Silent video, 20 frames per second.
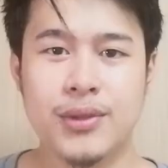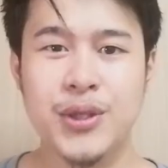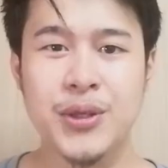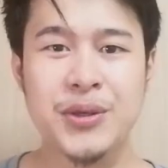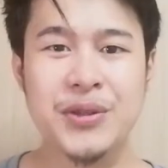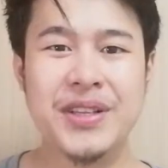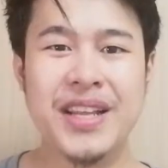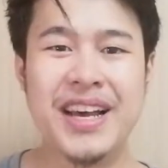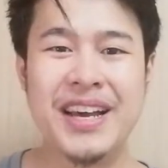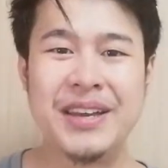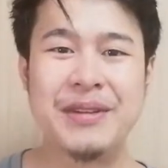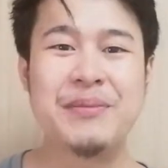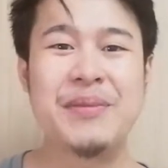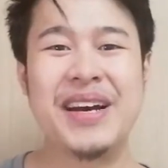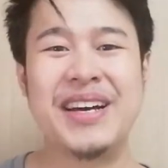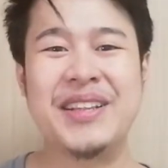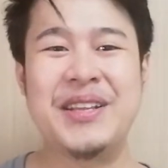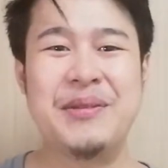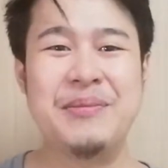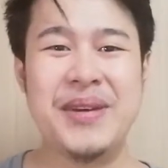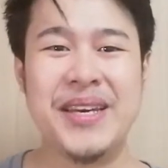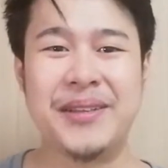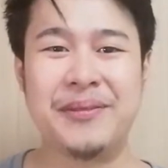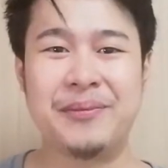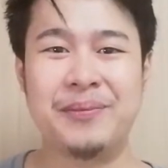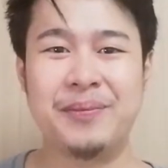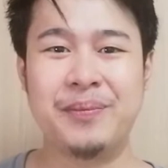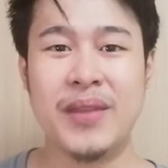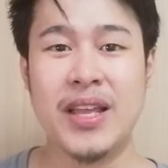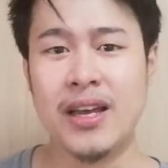Sunod ay mga damit,
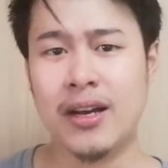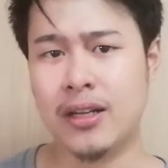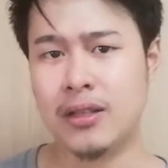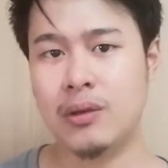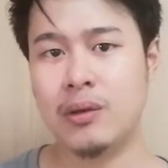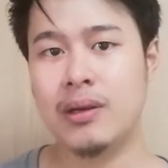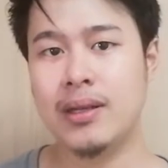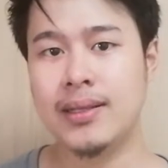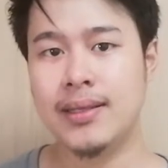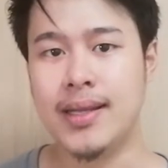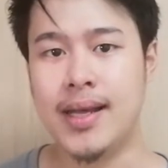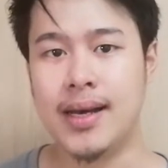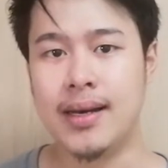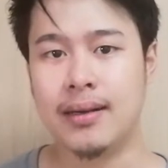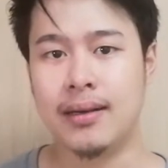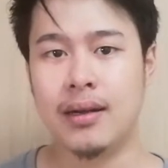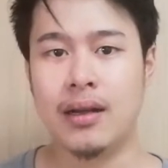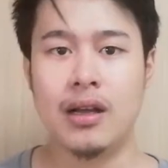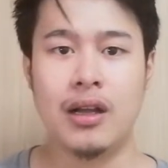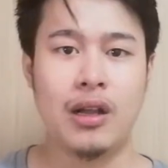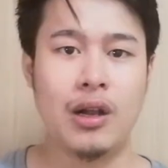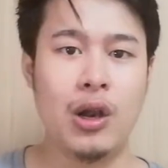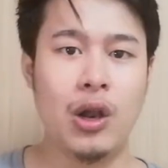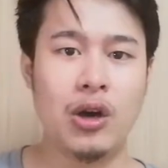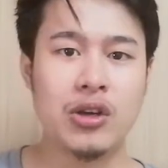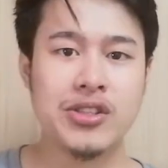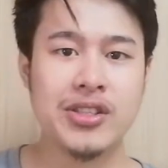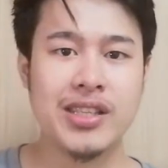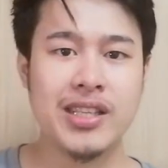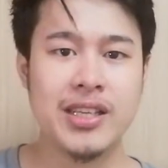katulad ng
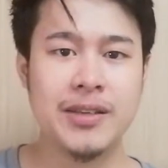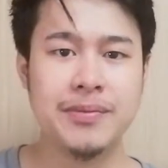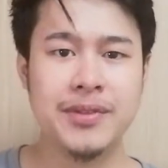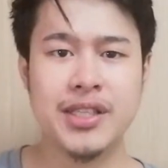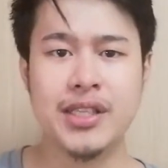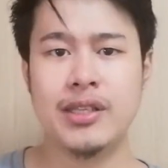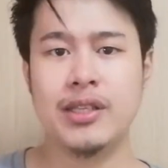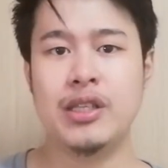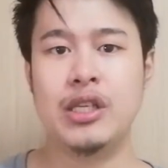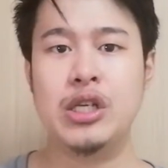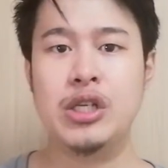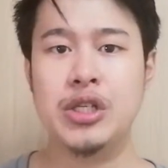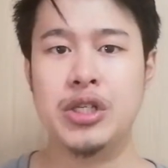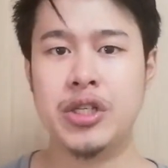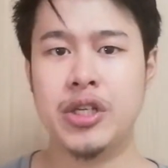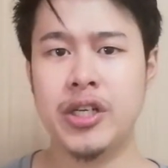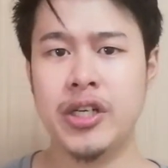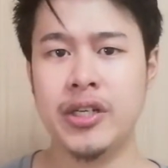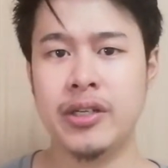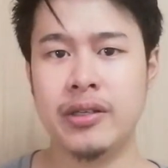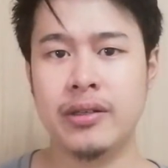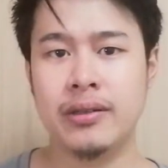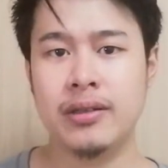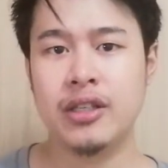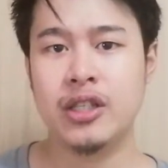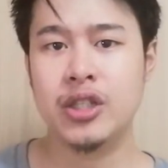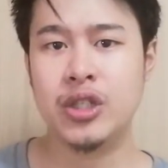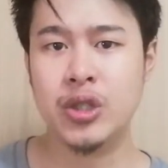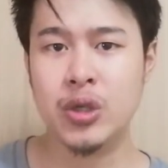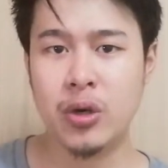long sleeves, t-shirt,
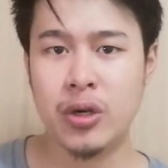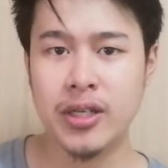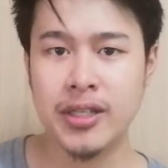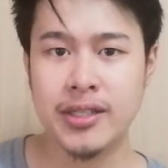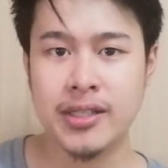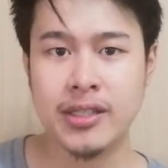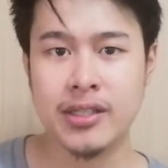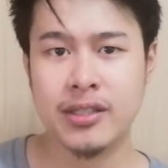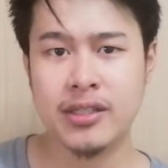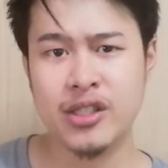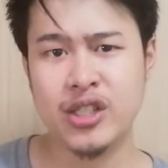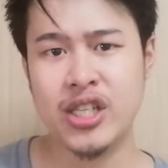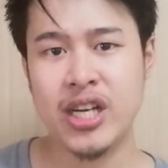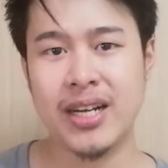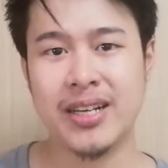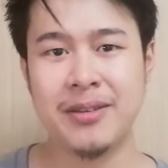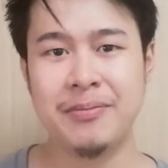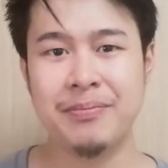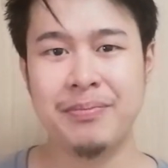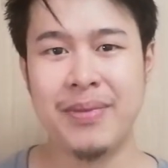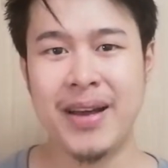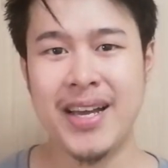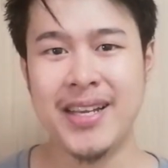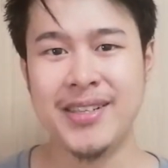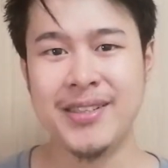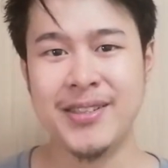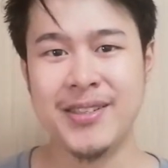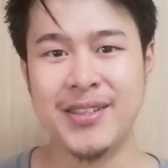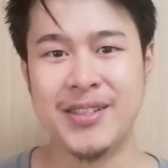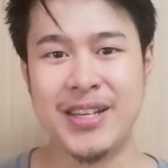shorts, jogging
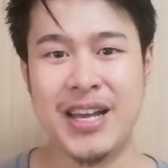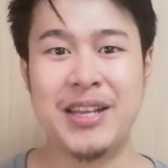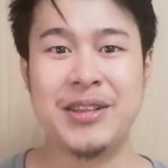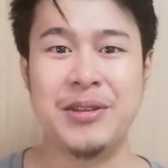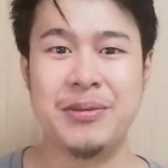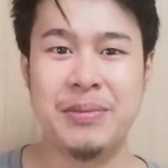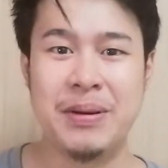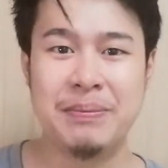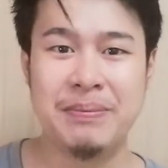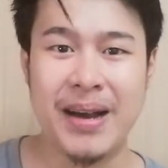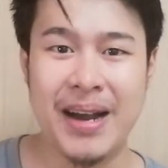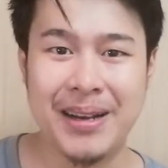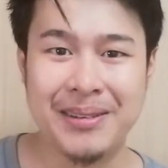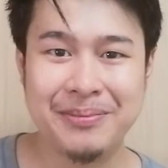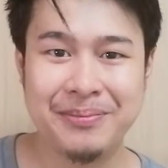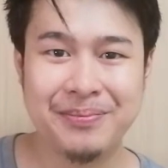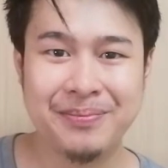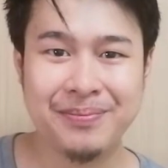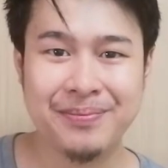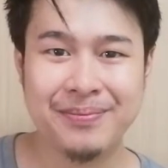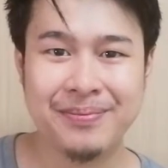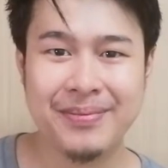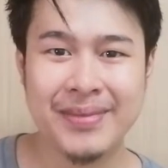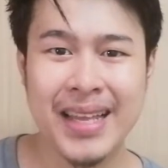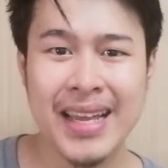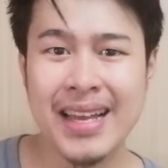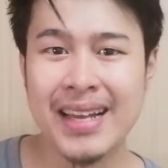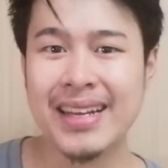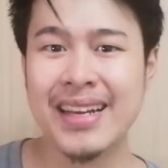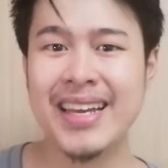pants, at iba pa
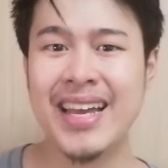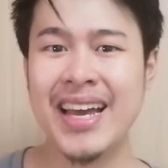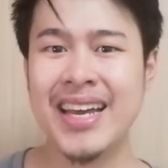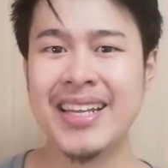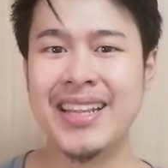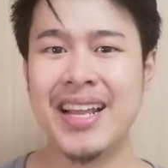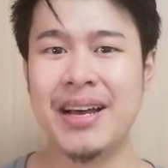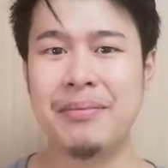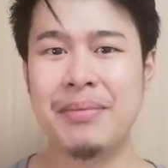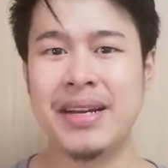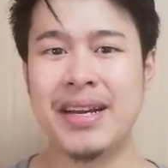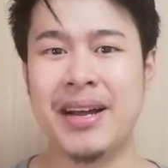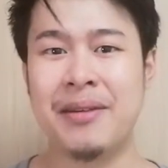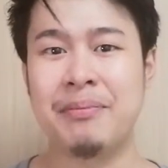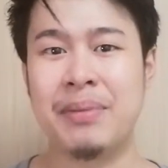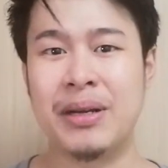kaya hinlaman ang